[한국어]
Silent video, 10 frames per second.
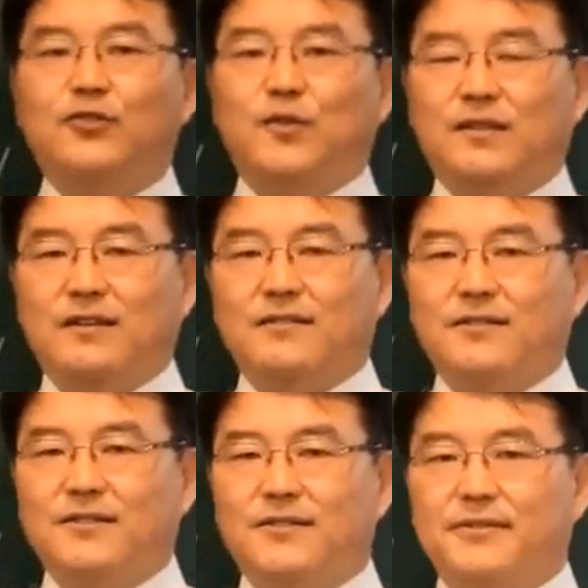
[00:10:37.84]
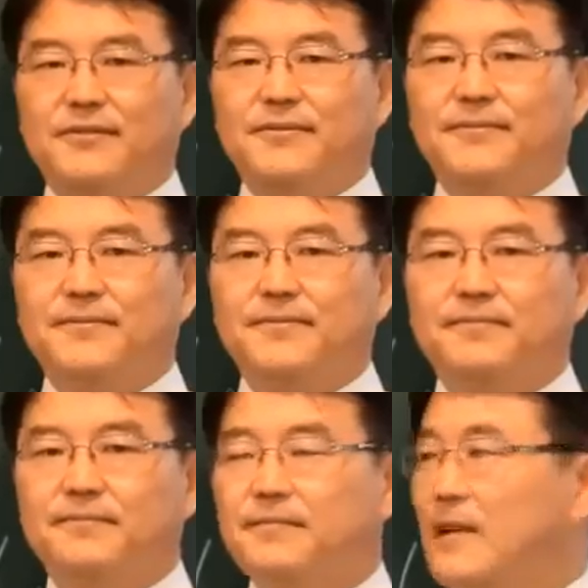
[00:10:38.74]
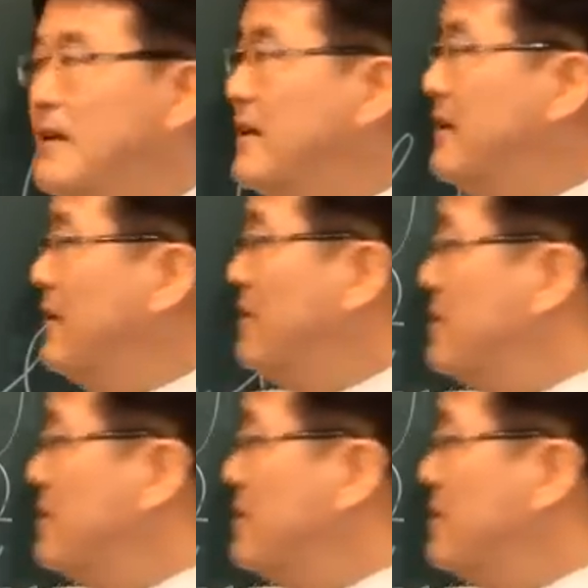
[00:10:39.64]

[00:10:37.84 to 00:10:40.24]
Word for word: 수 있다는 것이죠. 이런